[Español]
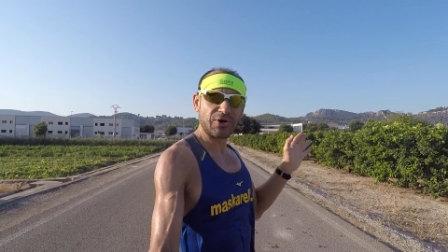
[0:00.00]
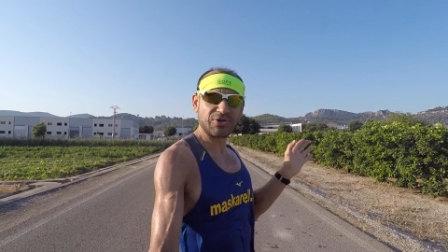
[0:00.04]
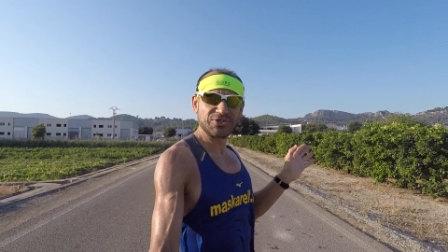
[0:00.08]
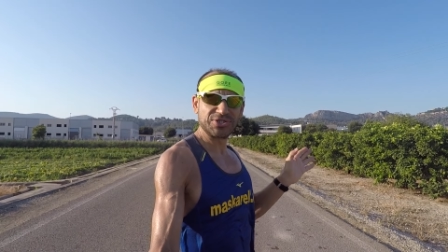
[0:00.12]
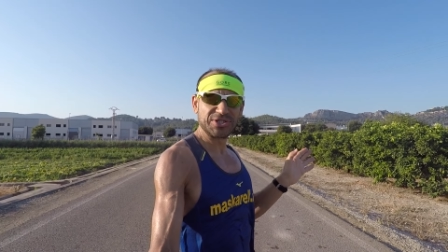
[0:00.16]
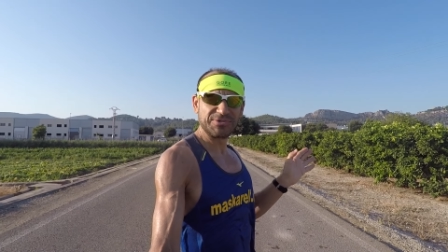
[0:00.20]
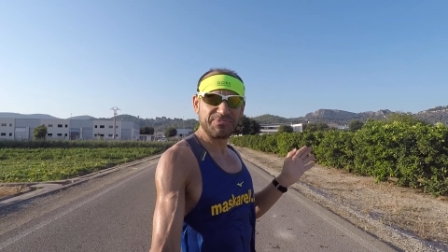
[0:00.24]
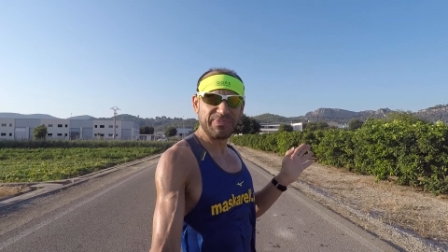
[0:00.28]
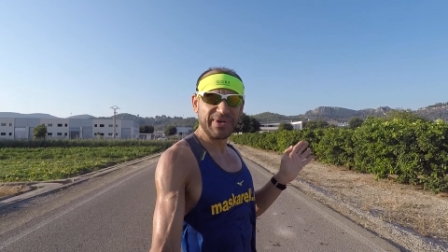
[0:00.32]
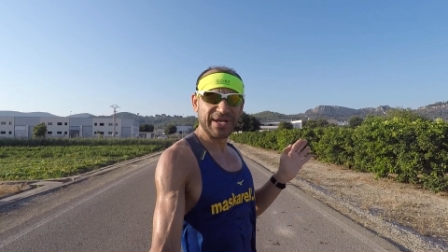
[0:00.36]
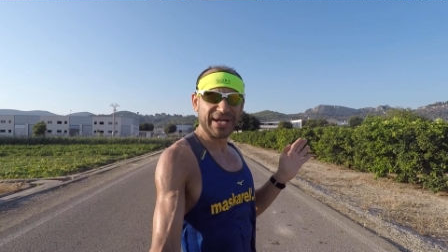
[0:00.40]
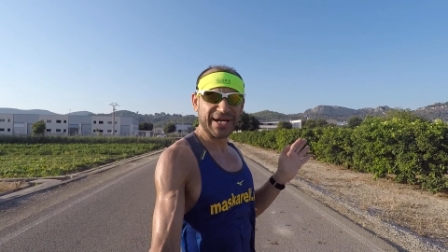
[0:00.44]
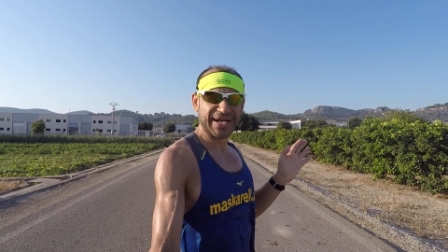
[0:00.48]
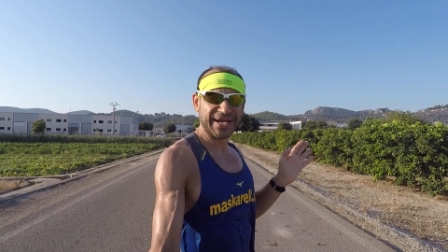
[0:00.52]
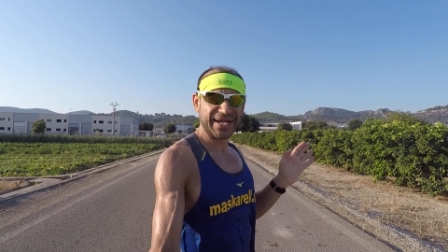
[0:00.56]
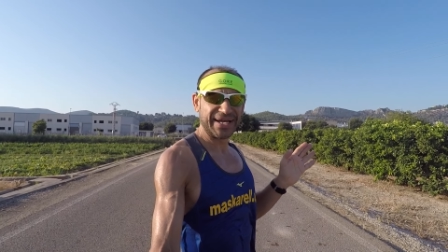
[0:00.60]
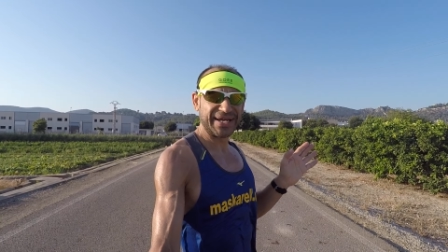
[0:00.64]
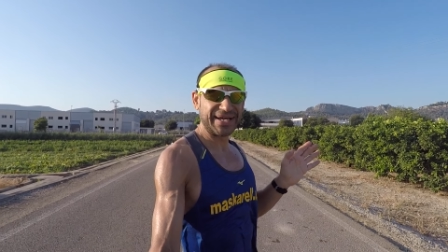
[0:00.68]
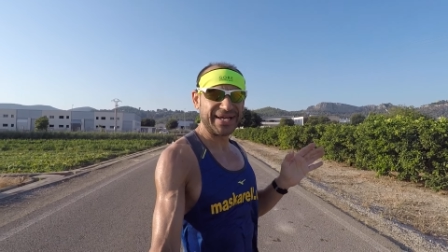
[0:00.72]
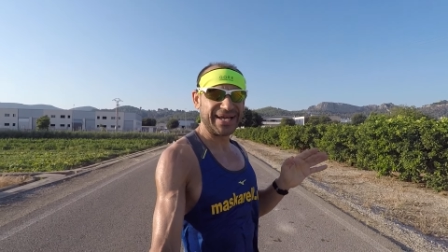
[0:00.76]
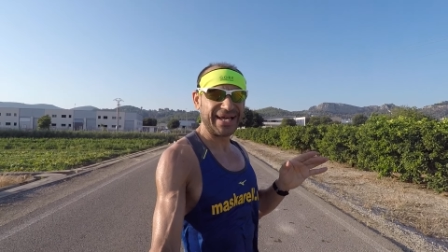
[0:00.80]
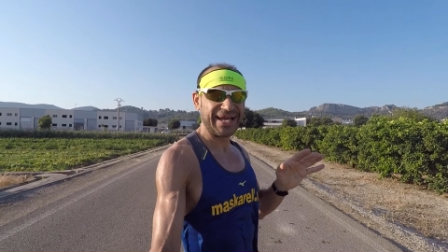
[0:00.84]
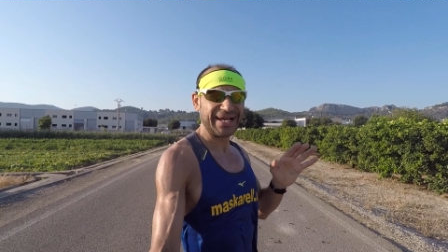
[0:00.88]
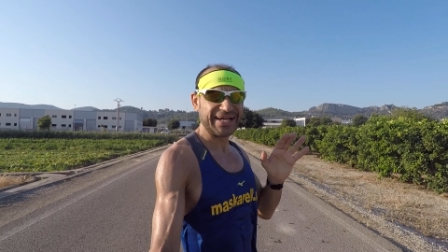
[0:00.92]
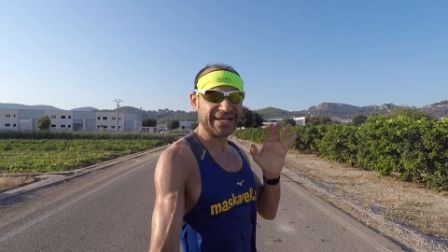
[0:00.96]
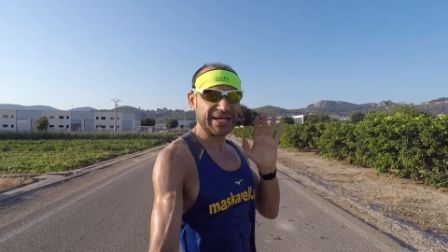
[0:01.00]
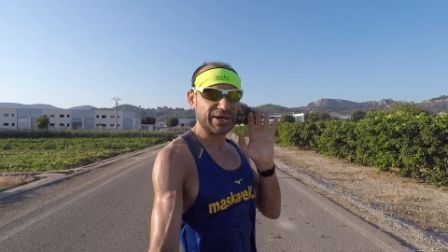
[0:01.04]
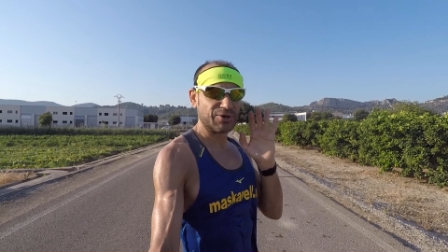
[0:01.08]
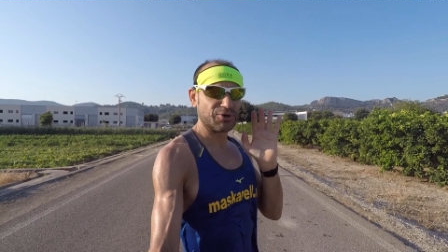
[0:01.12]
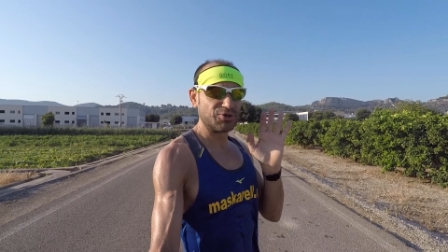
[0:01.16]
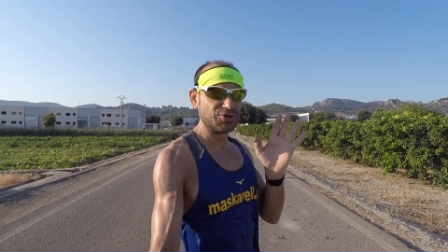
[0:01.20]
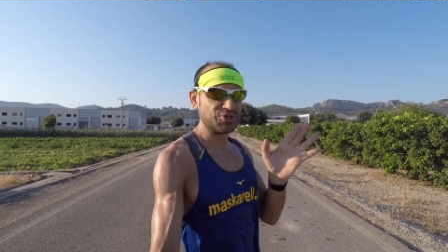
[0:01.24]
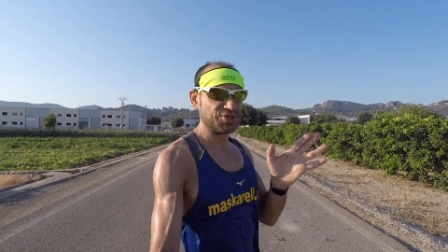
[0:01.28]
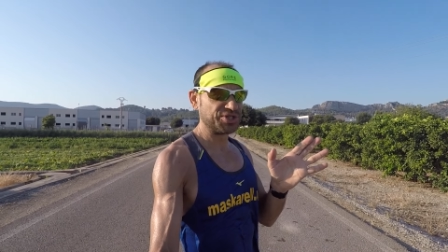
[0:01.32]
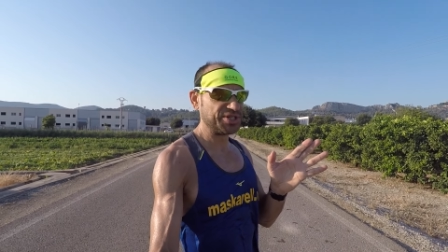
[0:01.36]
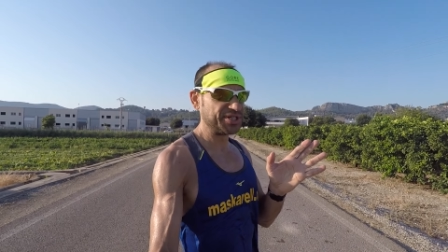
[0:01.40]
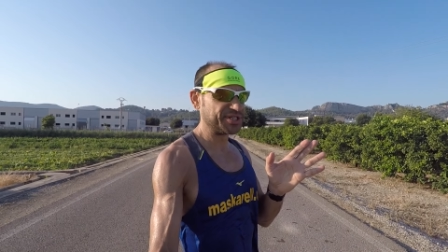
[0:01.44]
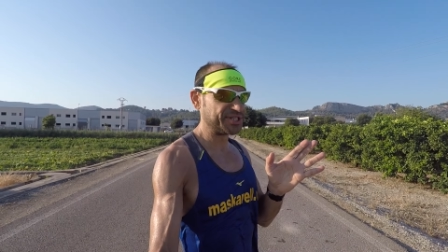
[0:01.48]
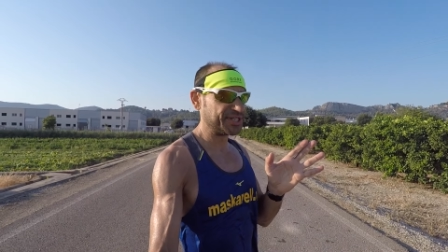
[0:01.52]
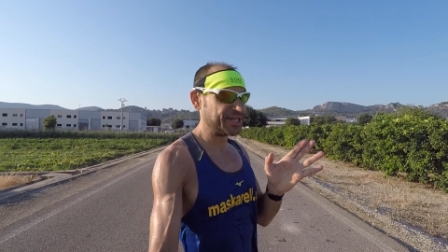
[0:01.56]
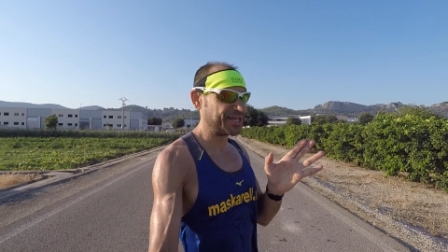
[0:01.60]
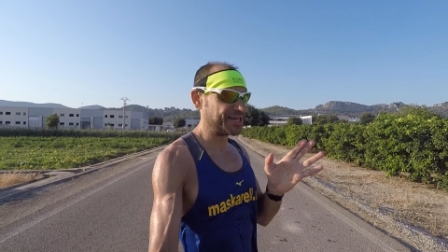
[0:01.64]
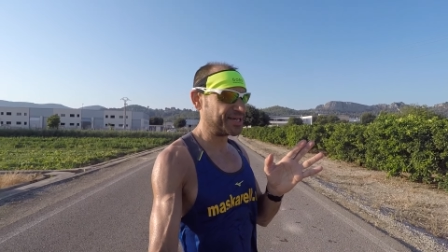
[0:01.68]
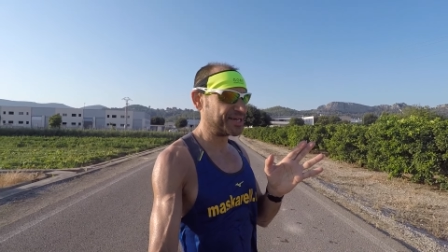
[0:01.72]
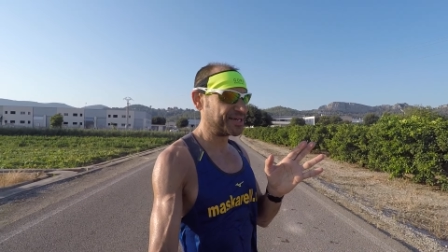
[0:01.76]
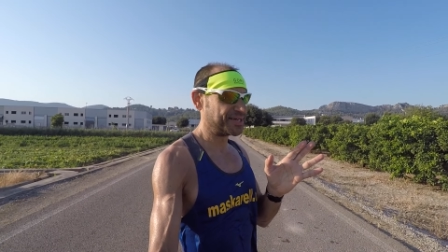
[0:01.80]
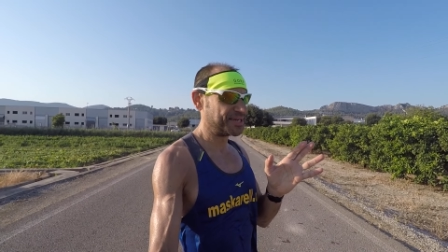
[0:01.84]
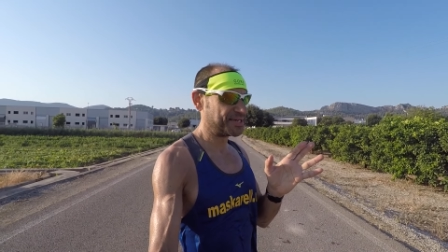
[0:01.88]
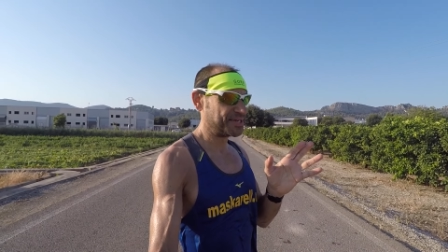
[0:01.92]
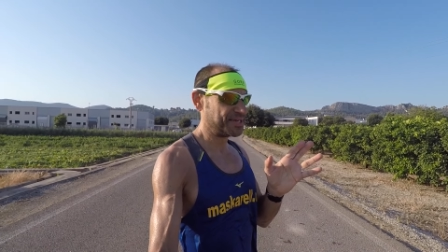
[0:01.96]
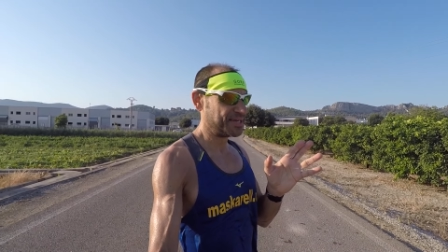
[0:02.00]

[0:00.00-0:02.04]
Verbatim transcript: os explicaré en qué consisten